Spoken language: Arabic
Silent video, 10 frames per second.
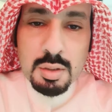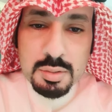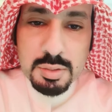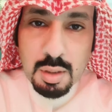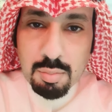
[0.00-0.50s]

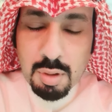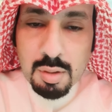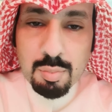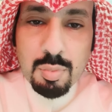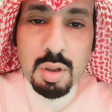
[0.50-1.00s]
السلام
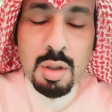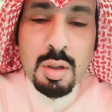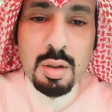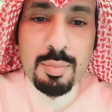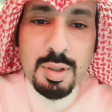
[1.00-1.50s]
عليكم
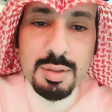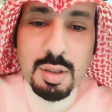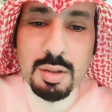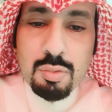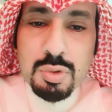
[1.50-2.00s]
آه،
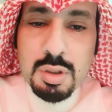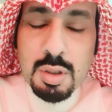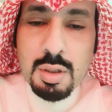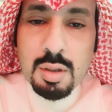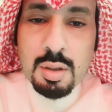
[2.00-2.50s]
بعد
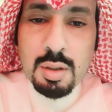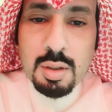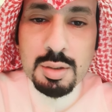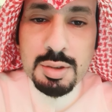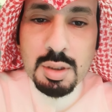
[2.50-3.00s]
توزير
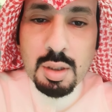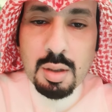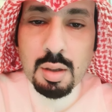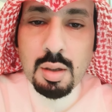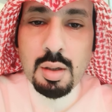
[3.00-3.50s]
آه،
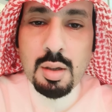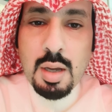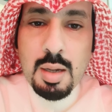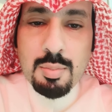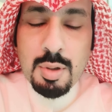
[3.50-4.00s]
الشيخ
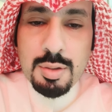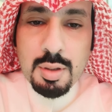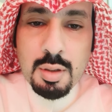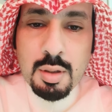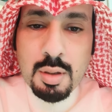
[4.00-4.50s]
آه، أحمد
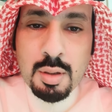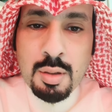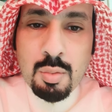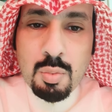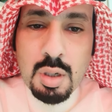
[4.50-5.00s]

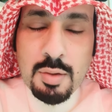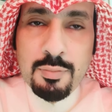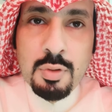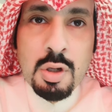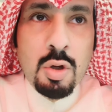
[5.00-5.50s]
النواف
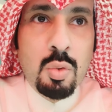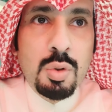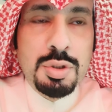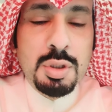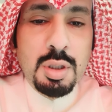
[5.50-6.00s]

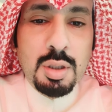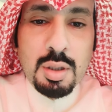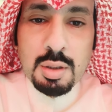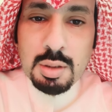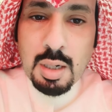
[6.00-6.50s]
والشيخ
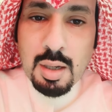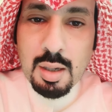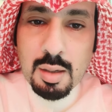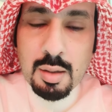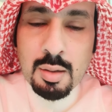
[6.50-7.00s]

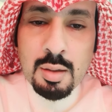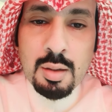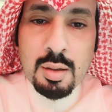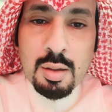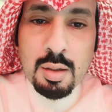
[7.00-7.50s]
طلال
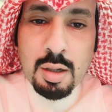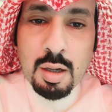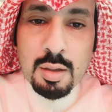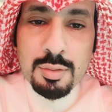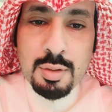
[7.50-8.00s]

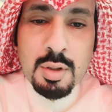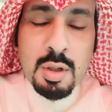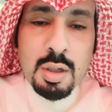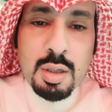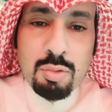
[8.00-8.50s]
الخالد
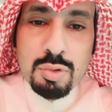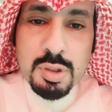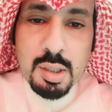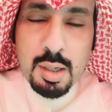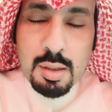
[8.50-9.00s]

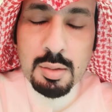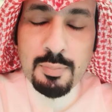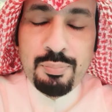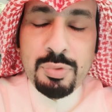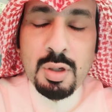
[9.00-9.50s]
كوزيرين
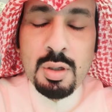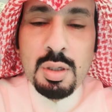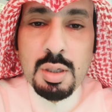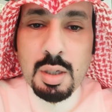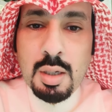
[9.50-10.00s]

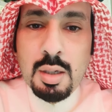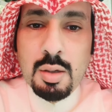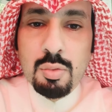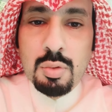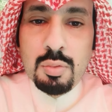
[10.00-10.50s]

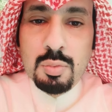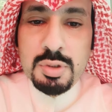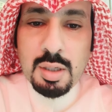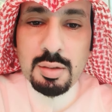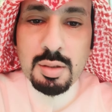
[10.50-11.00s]

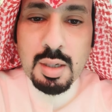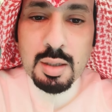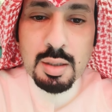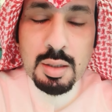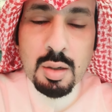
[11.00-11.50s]
لوزارة
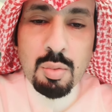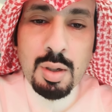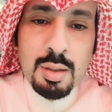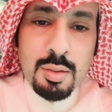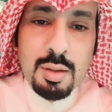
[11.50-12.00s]
الداخلية
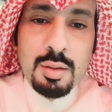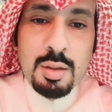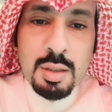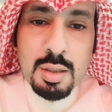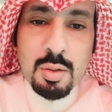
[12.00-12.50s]
وأيضا
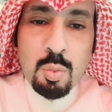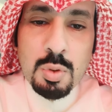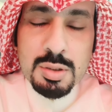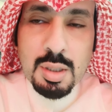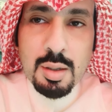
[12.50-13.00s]

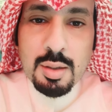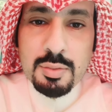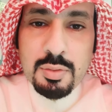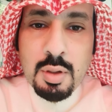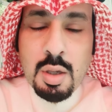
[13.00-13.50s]
لوزارة
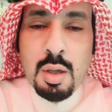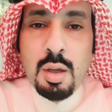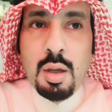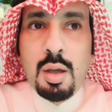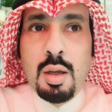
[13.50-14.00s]

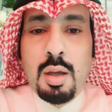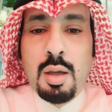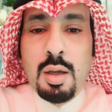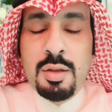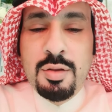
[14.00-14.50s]

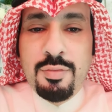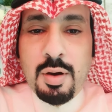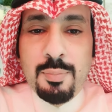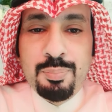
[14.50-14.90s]
الدفاع